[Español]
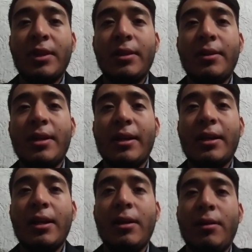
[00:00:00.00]
ya
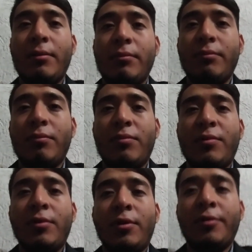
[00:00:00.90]
que
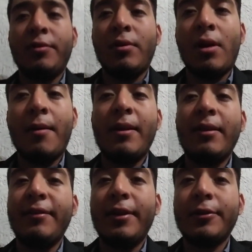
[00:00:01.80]
nos habla
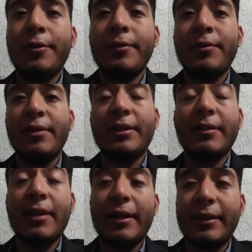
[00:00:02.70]
de ciertos, ciertas
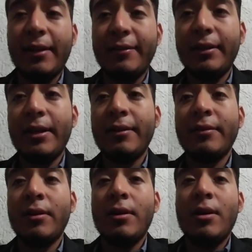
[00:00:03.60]
características
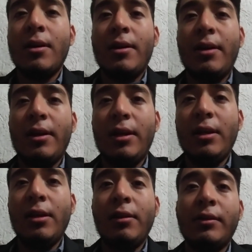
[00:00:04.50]

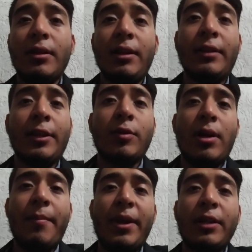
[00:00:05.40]
y de tanto
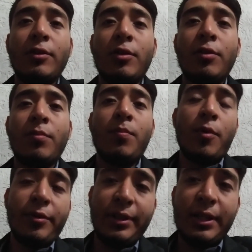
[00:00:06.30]
elementos
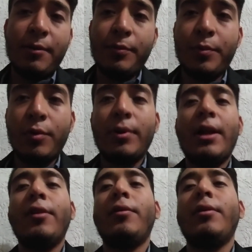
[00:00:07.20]
positivos por un
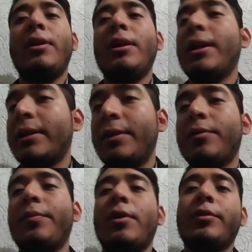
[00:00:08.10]
lado y negativos
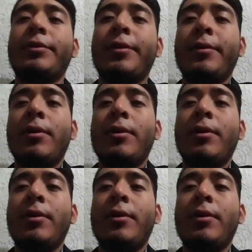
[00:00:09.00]
por el otro,